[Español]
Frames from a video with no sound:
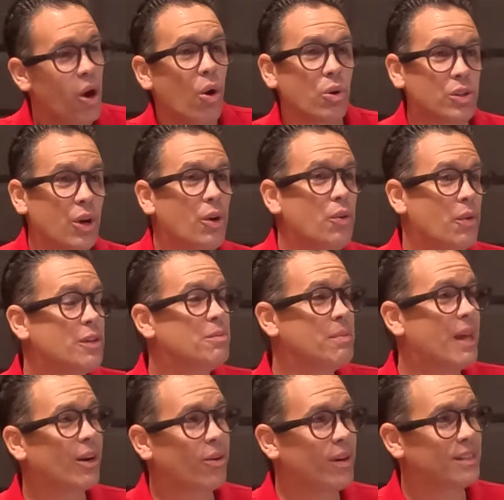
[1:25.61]
O sea, hoy no es
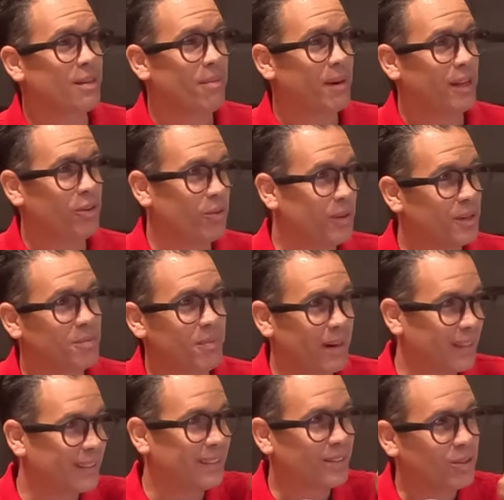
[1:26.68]
miércoles amarillo, y es
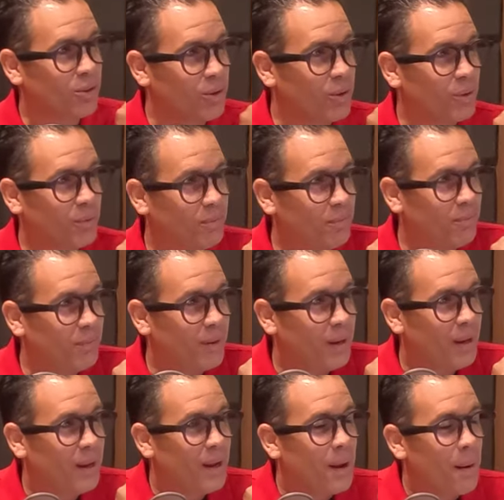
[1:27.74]
martes rojo. Órale.